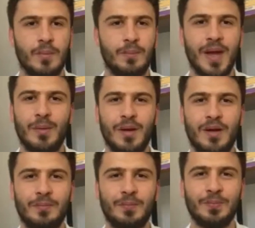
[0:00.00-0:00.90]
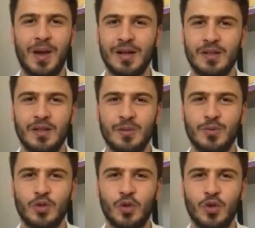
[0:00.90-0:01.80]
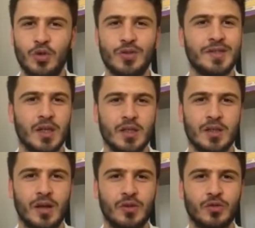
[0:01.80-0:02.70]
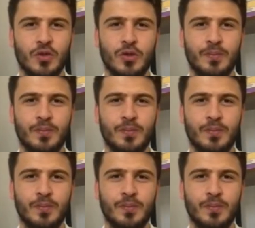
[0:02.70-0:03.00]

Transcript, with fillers: Merhaba, ben klinik psikolog Seyit Can Aksoy.